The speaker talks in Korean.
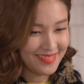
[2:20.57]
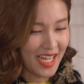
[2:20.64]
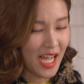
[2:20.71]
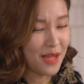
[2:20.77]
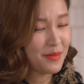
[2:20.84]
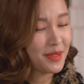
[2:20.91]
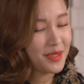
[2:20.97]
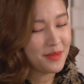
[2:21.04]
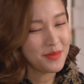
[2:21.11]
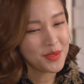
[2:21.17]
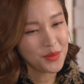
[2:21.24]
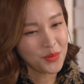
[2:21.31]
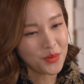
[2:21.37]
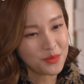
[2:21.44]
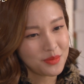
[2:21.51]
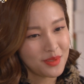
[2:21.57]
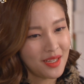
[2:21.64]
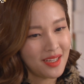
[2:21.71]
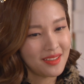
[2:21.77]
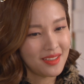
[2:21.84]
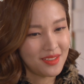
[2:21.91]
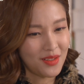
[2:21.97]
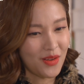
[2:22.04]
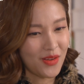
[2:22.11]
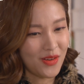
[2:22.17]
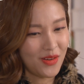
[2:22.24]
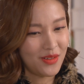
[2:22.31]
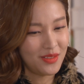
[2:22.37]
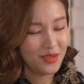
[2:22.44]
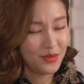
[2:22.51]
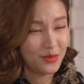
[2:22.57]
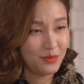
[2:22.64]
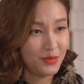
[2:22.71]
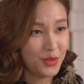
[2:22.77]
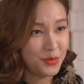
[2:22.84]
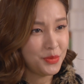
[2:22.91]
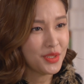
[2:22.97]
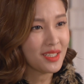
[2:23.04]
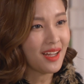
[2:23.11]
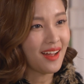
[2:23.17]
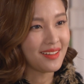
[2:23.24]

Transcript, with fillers: 알바 뛰면서 공부를 해야 돼서요. 쉽지가